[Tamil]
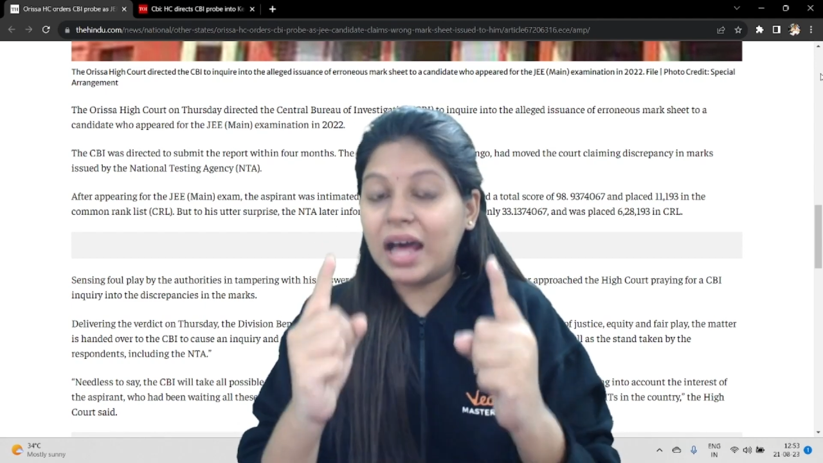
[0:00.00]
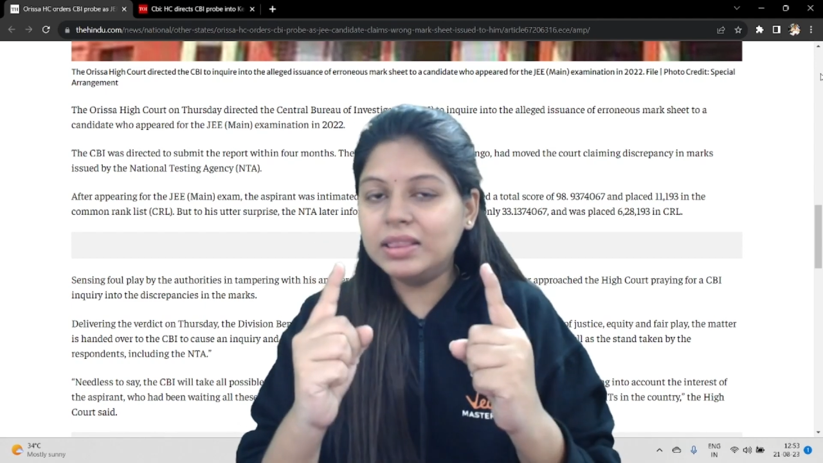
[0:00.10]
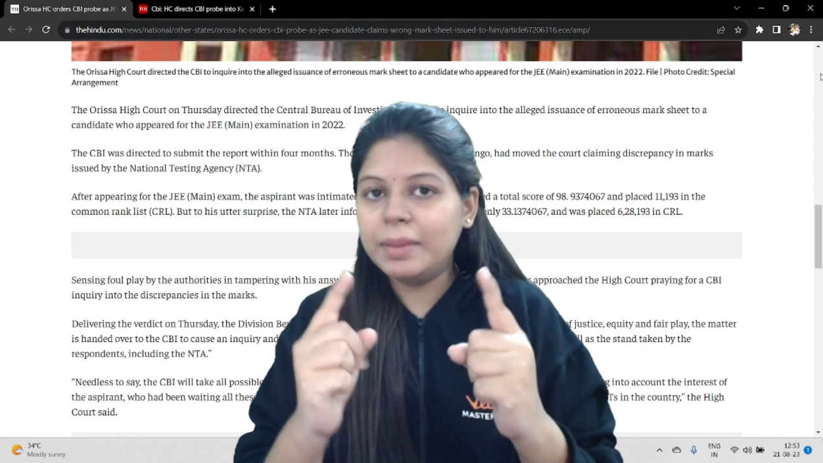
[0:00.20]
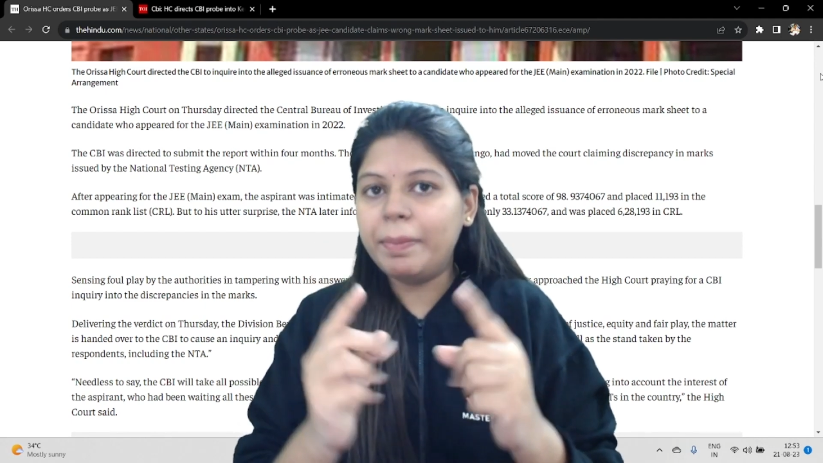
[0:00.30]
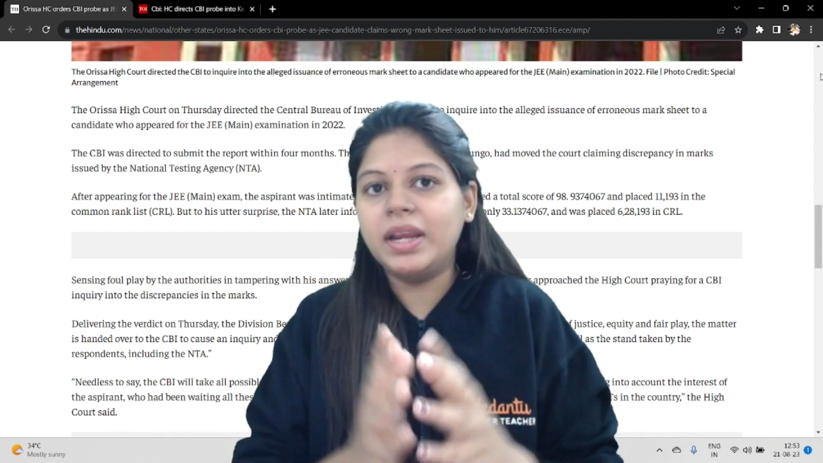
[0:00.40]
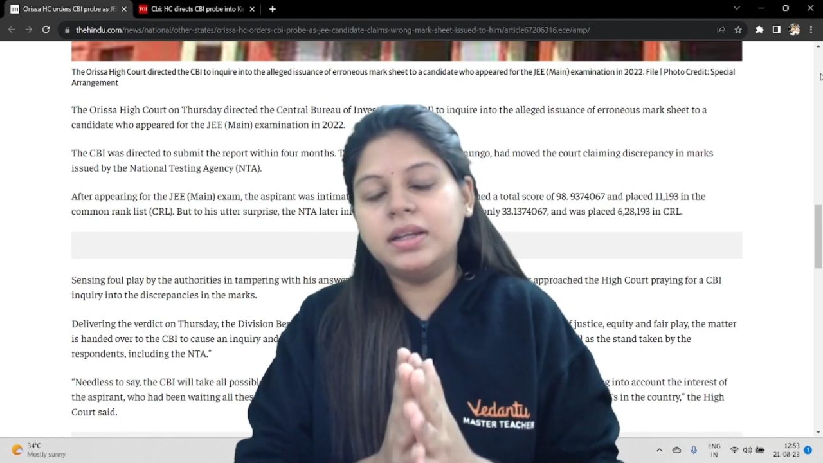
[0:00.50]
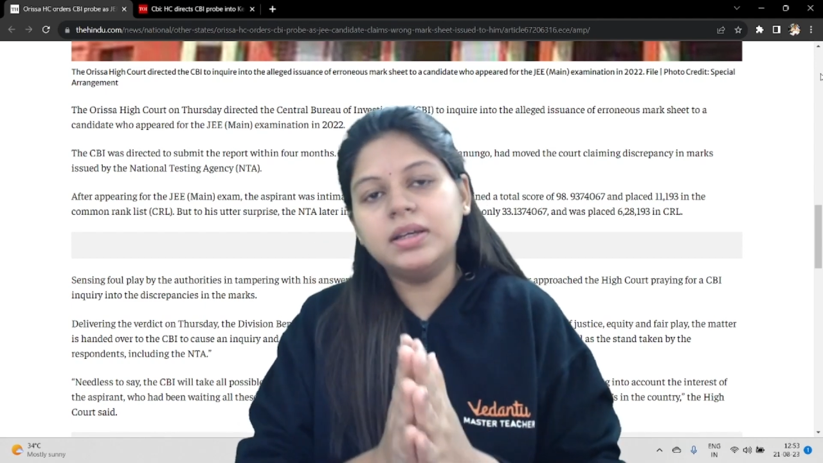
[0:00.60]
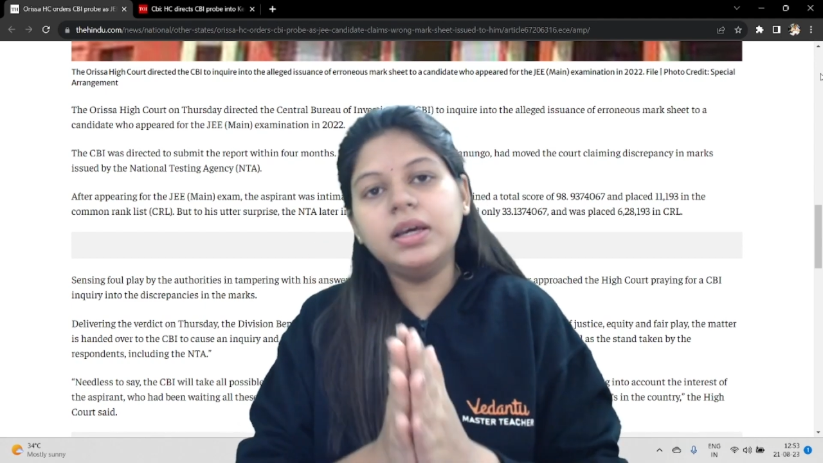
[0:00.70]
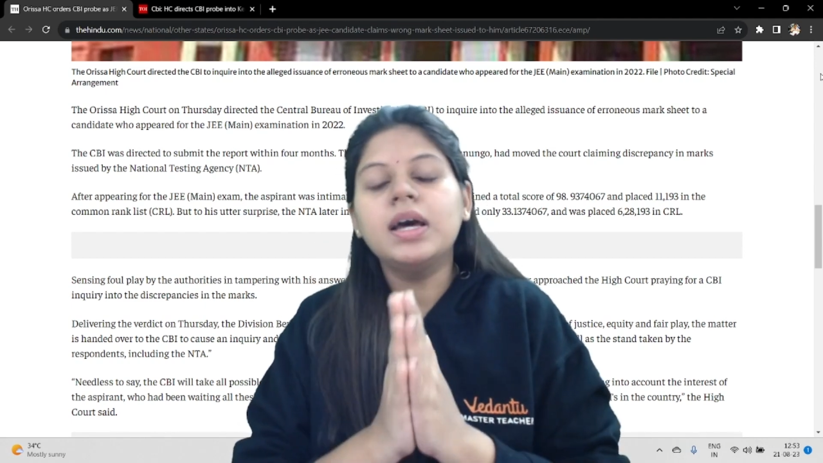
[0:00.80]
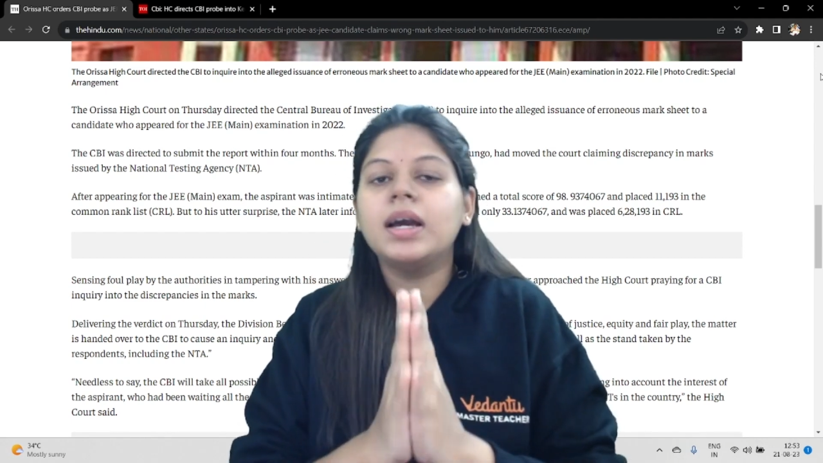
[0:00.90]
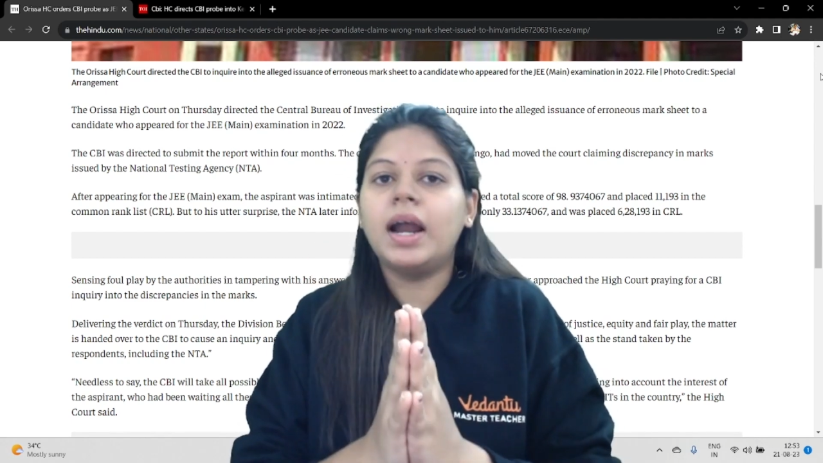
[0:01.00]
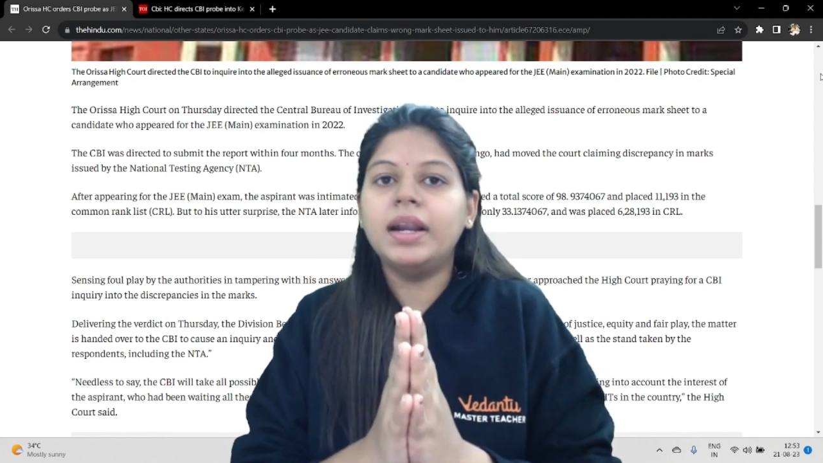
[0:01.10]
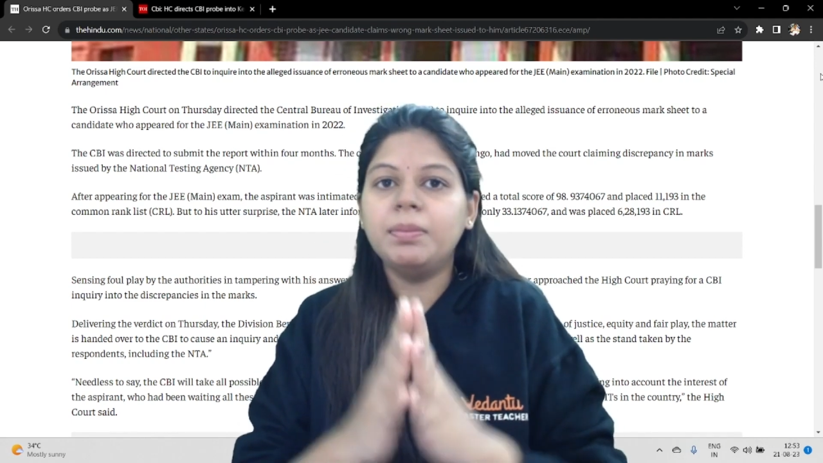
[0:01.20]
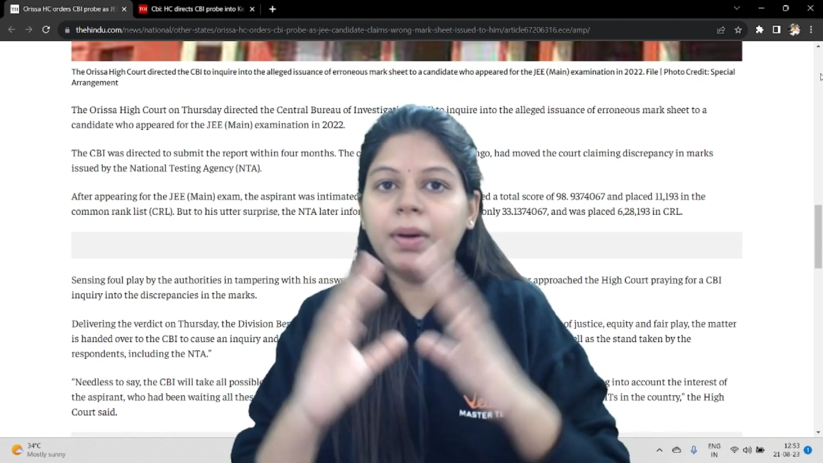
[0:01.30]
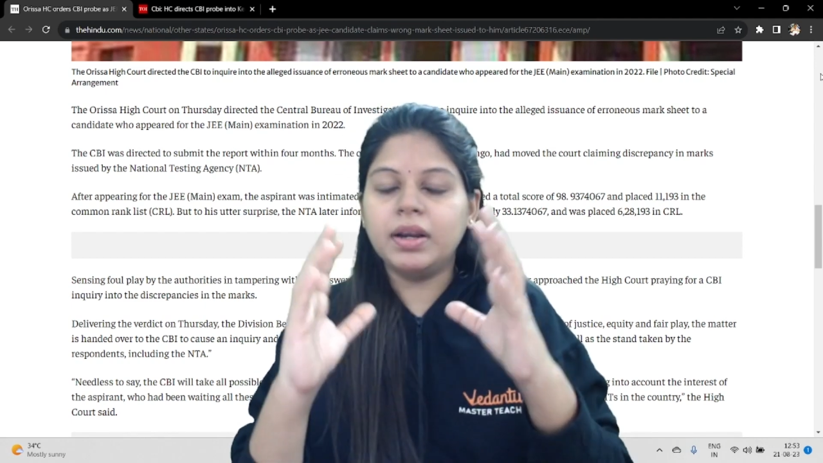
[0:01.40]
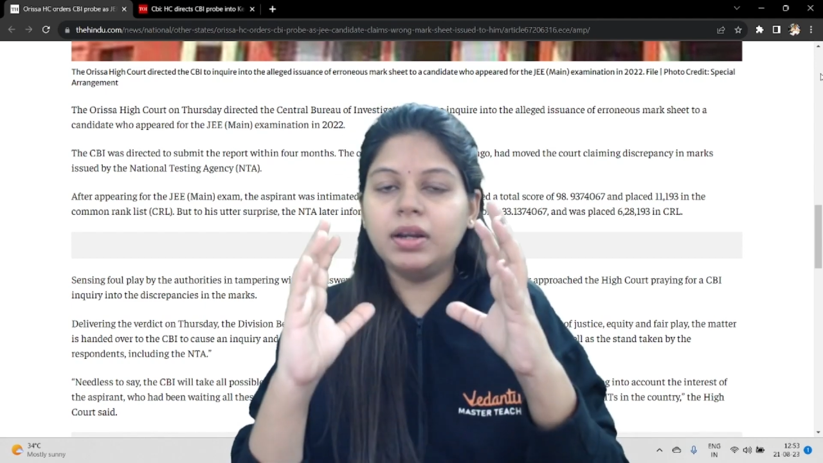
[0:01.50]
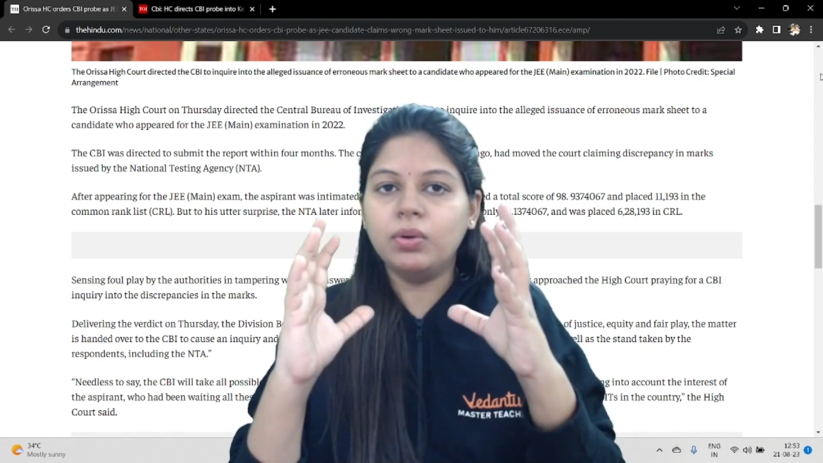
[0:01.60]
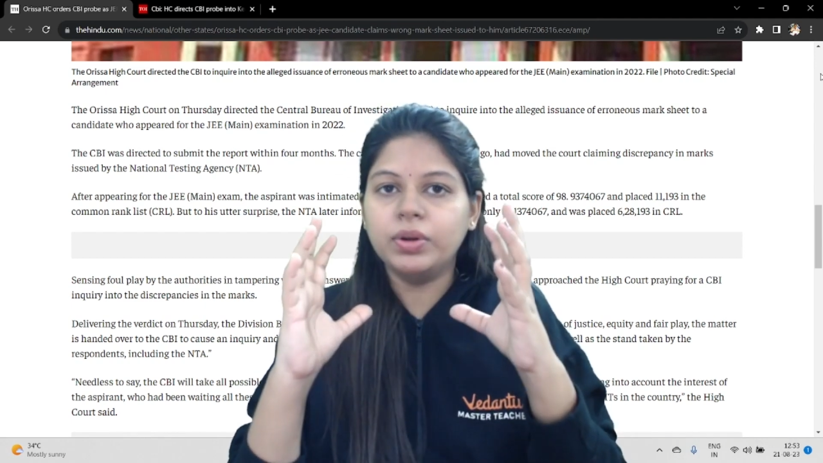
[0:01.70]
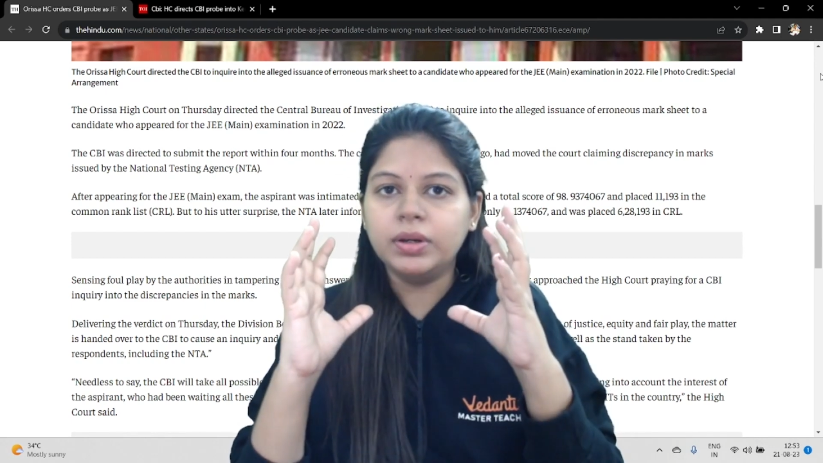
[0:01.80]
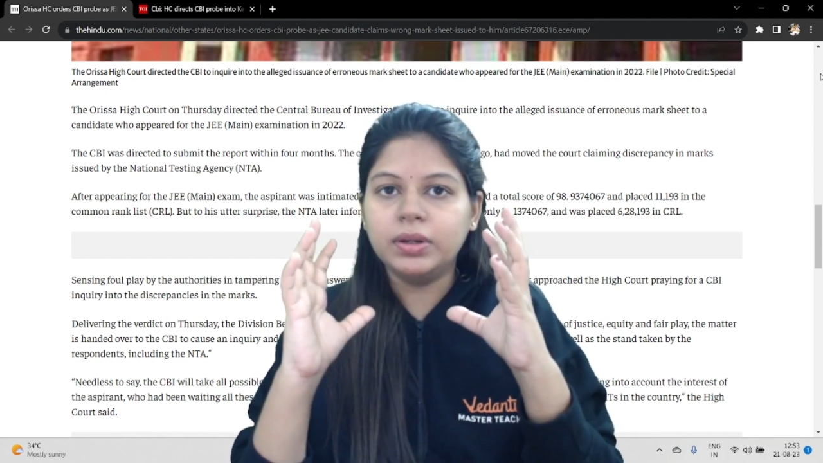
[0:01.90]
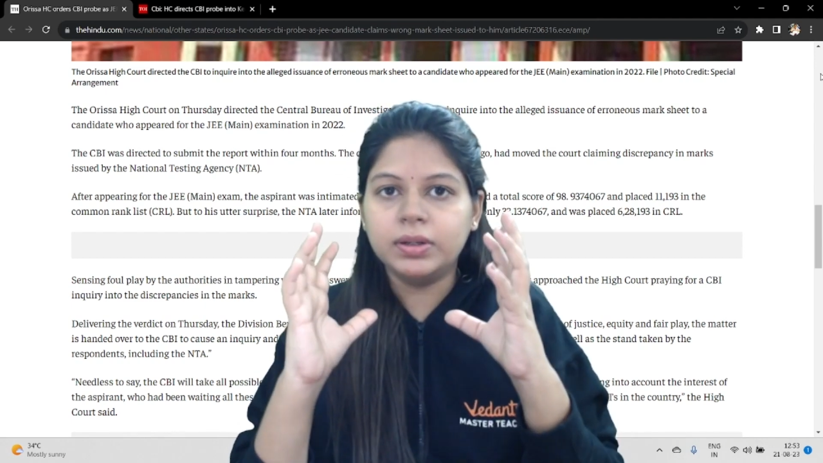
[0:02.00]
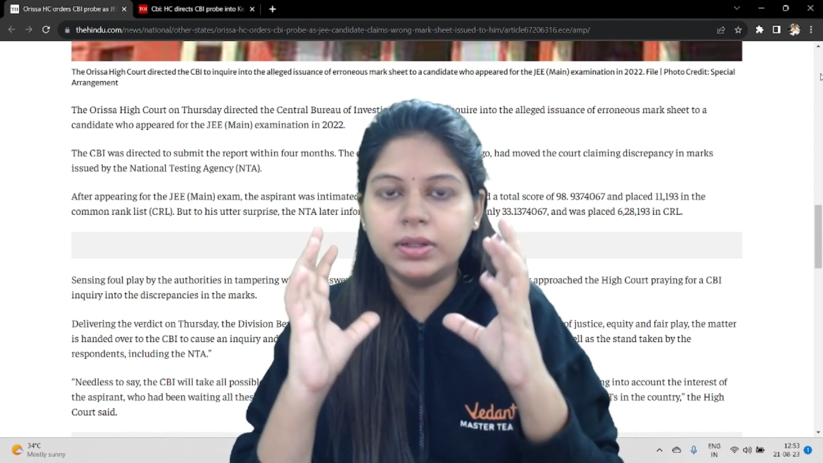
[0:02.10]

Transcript: அந்த பையனுக்கு கண்டிப்பான ஒரு